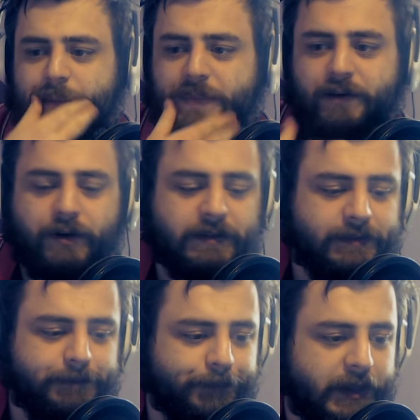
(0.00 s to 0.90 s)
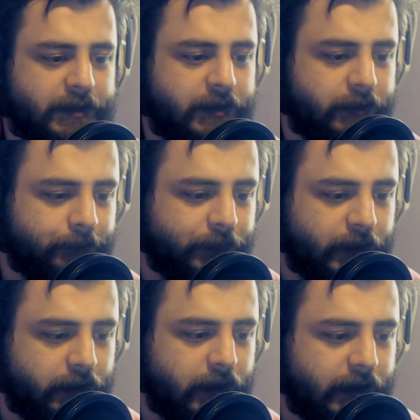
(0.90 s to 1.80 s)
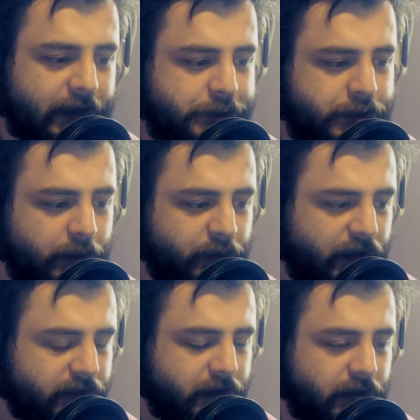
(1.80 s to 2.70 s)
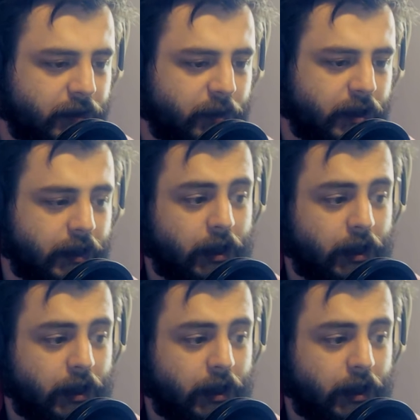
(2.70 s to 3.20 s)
Плевать, они ограничили показ рекламы.